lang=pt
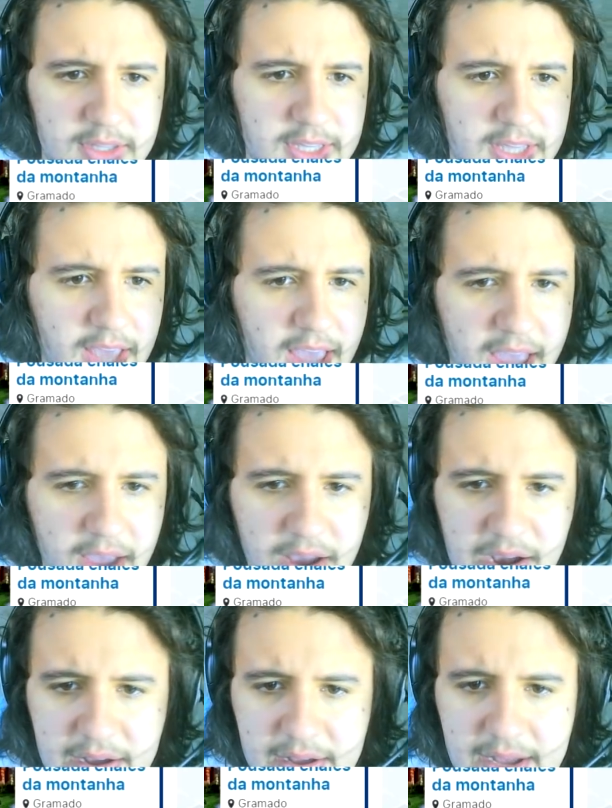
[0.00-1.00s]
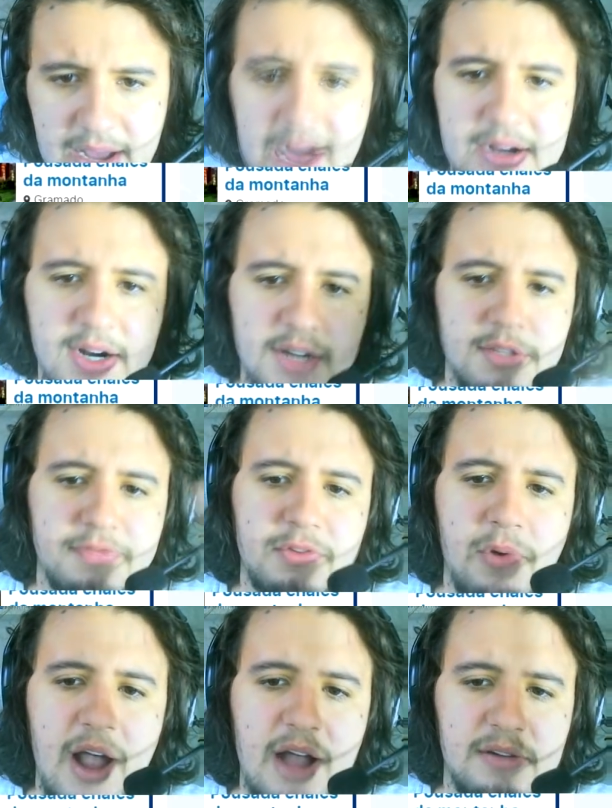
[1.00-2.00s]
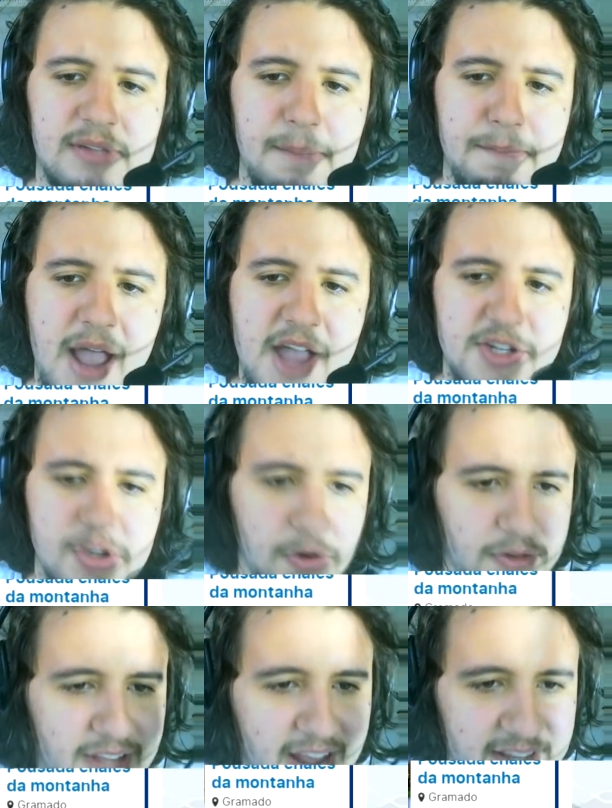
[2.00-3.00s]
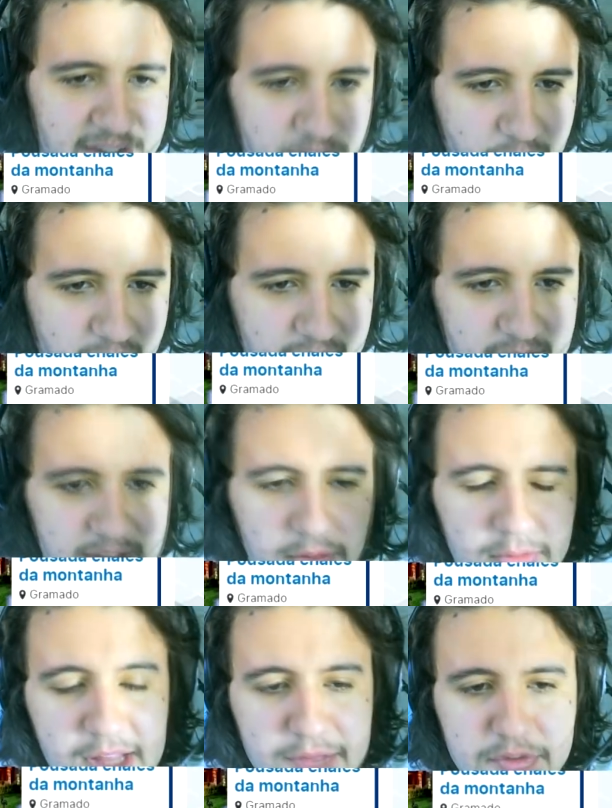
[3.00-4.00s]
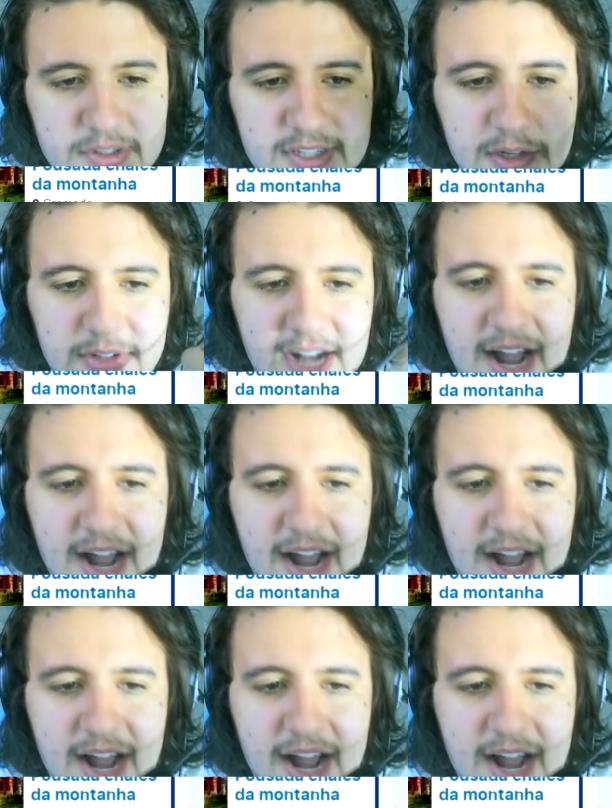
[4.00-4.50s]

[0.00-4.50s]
Que é a Curse of Dragon, The Magical Night Dragon. Que é um level 5